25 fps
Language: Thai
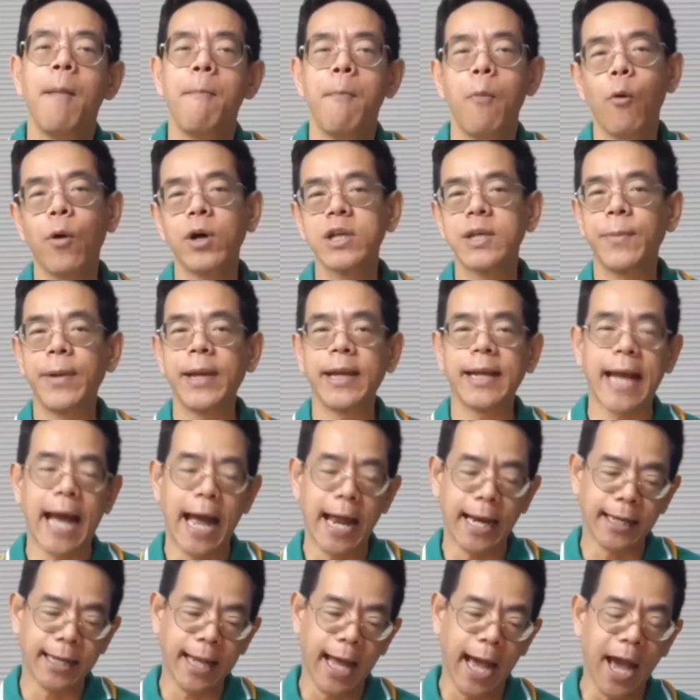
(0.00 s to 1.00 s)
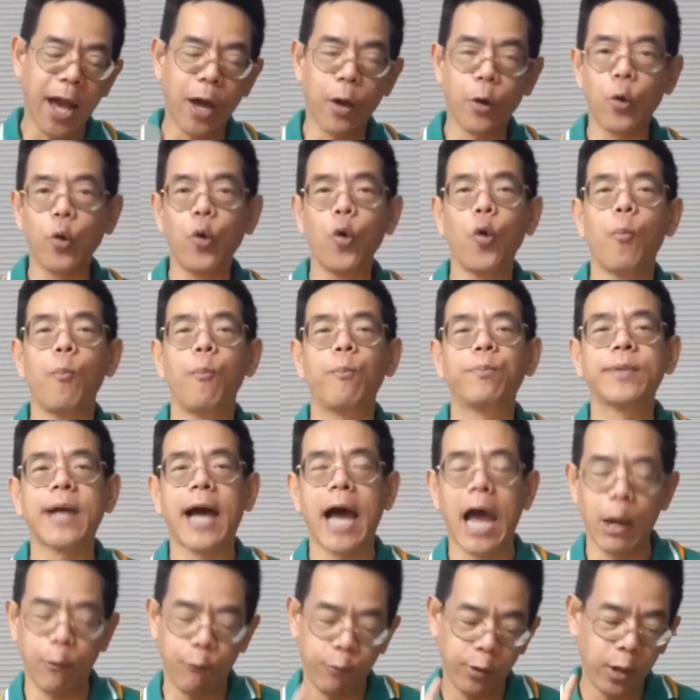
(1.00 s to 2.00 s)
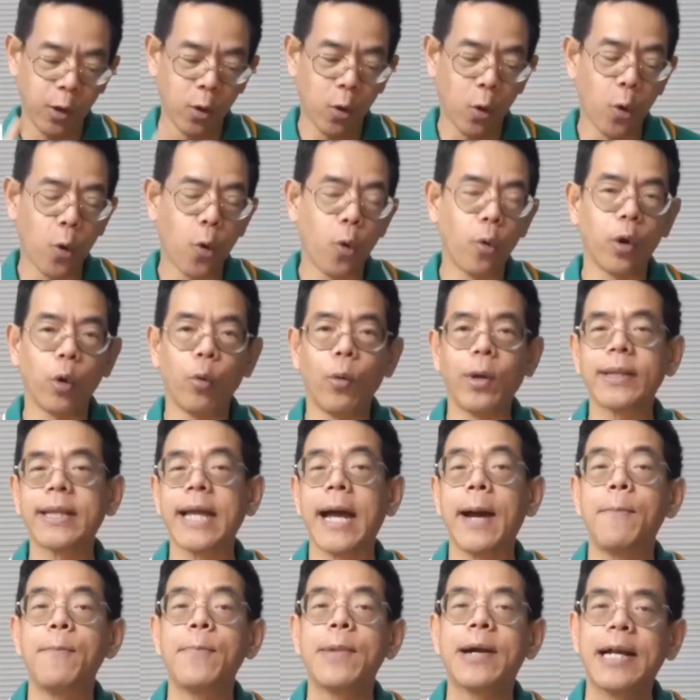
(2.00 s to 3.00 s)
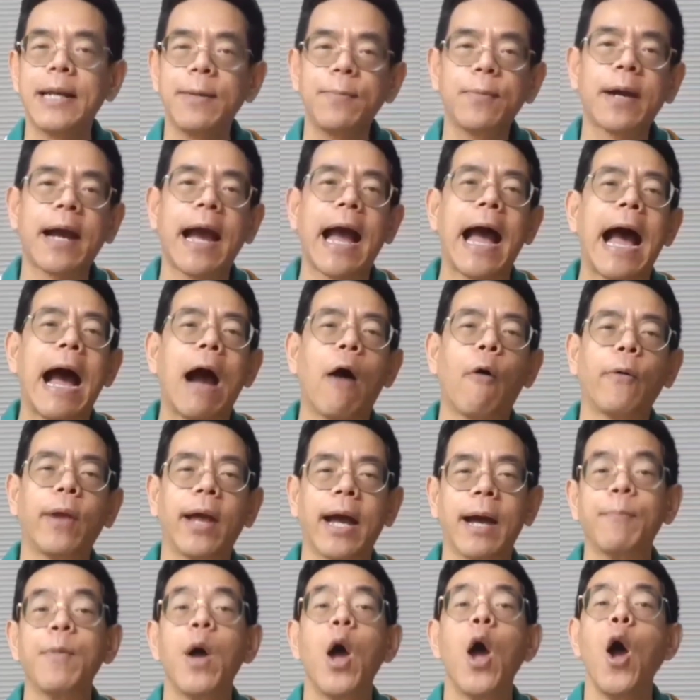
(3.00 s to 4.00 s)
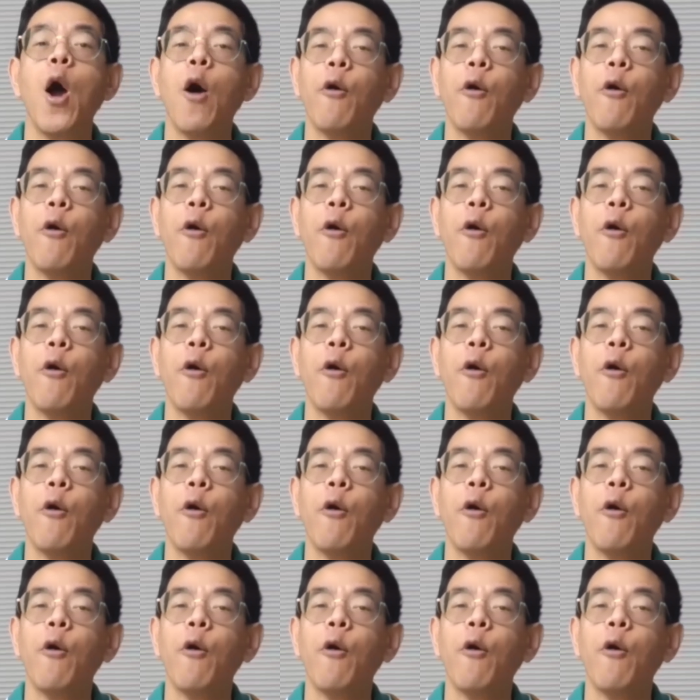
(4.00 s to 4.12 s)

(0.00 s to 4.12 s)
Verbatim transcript: ไม่ว่าจะเป็นการถ่ายรูปถ่ายวิดีโอหรือว่าทำคลิปข่าวนะครับ